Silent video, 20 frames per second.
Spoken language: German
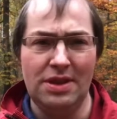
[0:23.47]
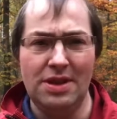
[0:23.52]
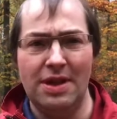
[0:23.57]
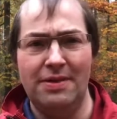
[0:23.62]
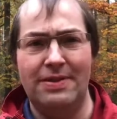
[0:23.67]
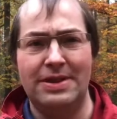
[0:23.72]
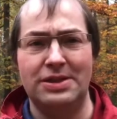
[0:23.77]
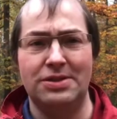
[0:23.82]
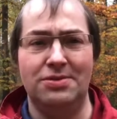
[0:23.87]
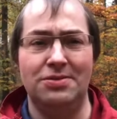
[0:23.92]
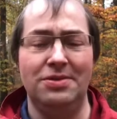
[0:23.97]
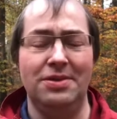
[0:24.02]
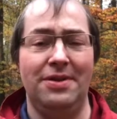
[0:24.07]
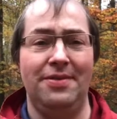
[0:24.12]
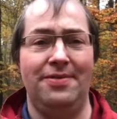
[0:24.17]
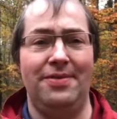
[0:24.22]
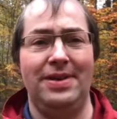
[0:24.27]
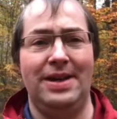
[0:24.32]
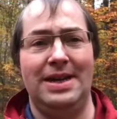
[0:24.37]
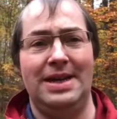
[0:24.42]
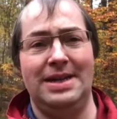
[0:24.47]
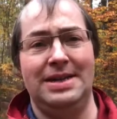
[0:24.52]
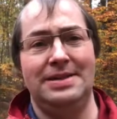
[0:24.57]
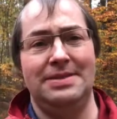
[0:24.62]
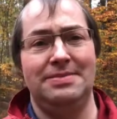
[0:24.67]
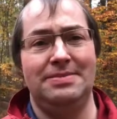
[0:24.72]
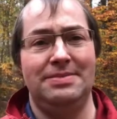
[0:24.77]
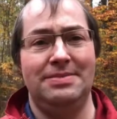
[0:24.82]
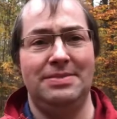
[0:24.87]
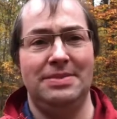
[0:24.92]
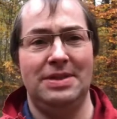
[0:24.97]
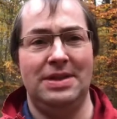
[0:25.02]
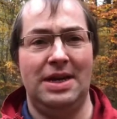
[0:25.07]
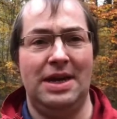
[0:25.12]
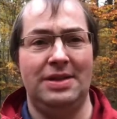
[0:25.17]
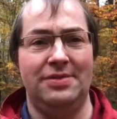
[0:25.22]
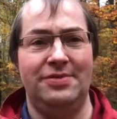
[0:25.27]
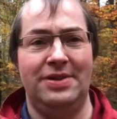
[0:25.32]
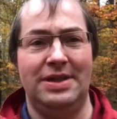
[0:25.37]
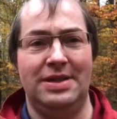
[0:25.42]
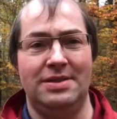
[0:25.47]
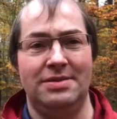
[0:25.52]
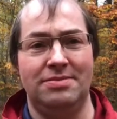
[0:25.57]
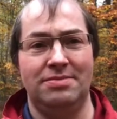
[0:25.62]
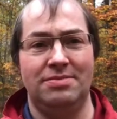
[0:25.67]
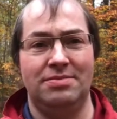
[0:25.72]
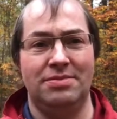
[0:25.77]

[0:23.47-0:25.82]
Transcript: war so ungefähr im äh, Anfang